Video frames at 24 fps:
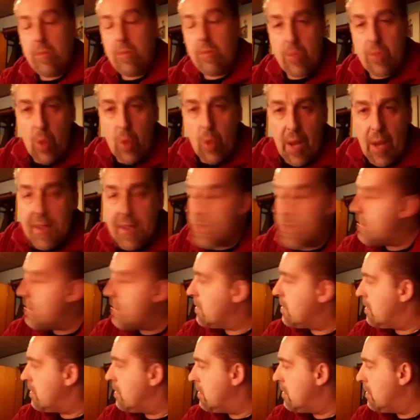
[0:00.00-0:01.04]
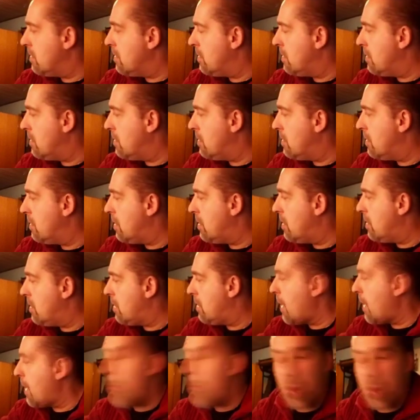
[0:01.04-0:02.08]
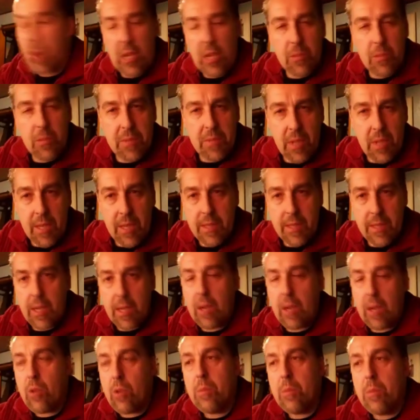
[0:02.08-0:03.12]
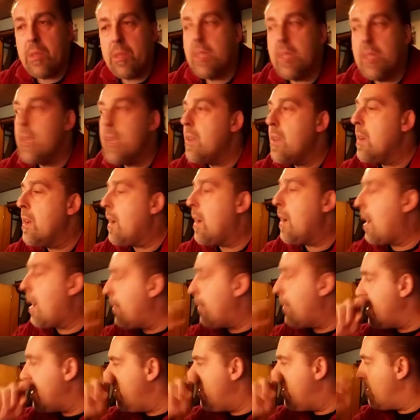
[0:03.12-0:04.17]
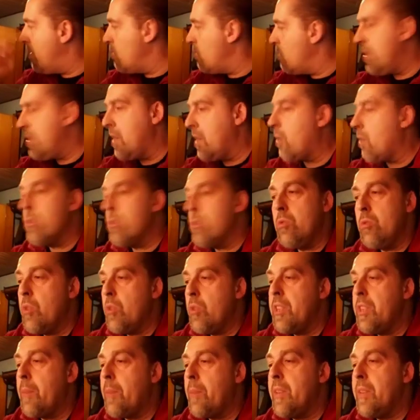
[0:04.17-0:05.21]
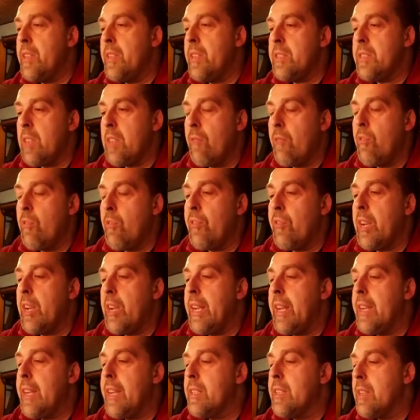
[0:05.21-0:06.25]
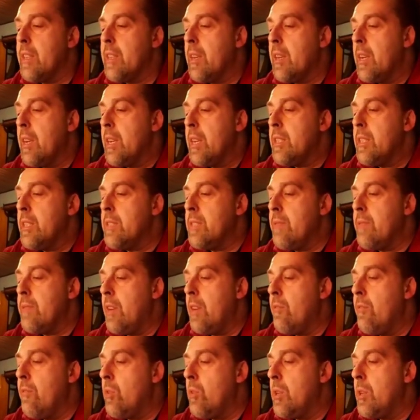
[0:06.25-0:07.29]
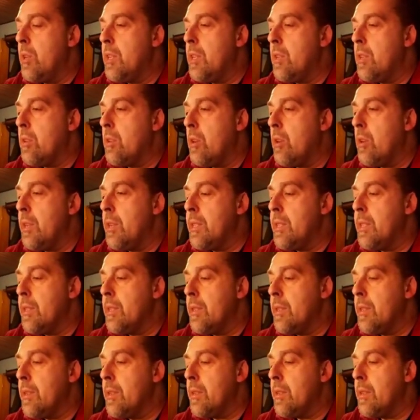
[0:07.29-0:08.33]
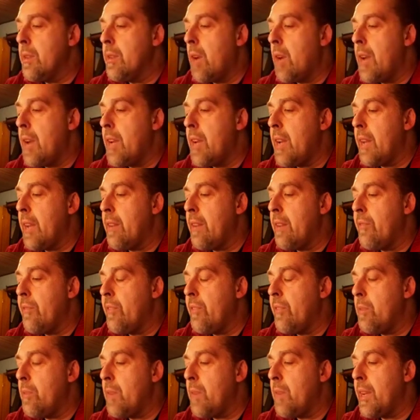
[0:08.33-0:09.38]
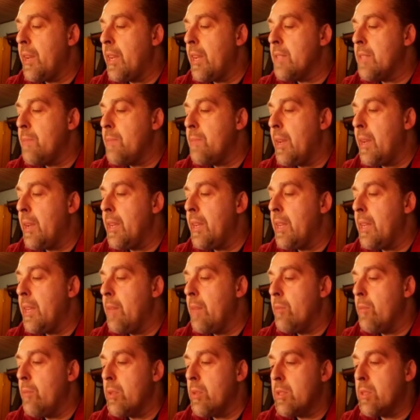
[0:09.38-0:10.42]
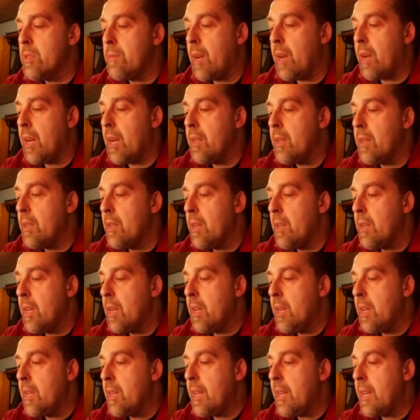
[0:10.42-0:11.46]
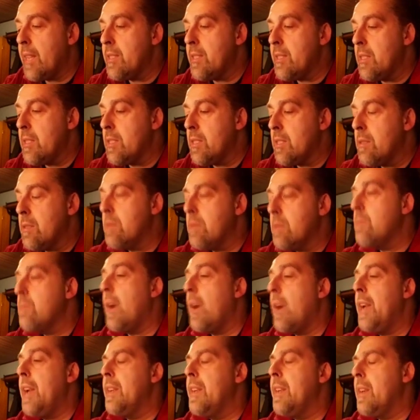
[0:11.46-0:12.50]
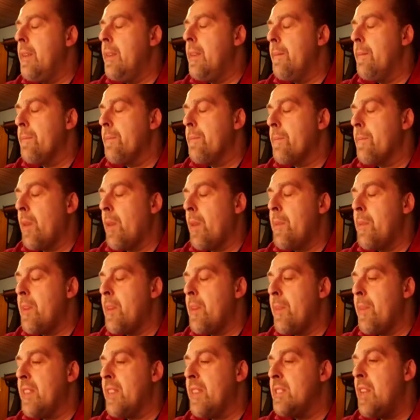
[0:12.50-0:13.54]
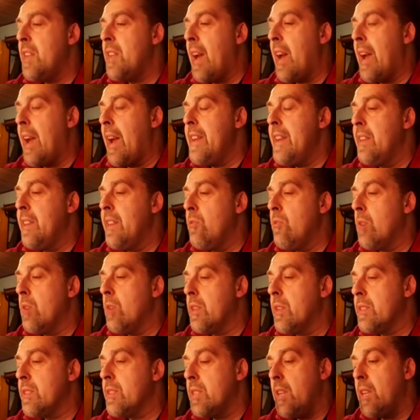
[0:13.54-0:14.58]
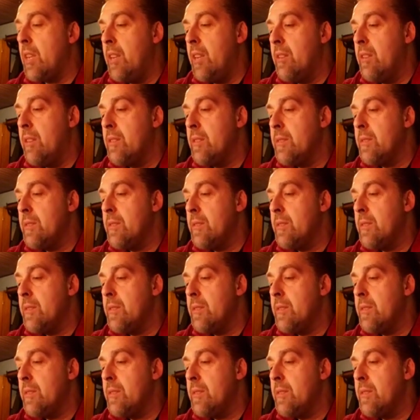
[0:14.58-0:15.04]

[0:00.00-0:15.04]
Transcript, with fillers: Johannes Apokalypse heißt der, glaube ich. Aber den muss ich raussuchen. Ich habe den jetzt irgendwo verlegt. Deswegen wollte ich heute einen anderen Film dann erstmal nehmen. Und zwar, ja, da sind zwei drin, aber ich habe erst den einen nur gesehen.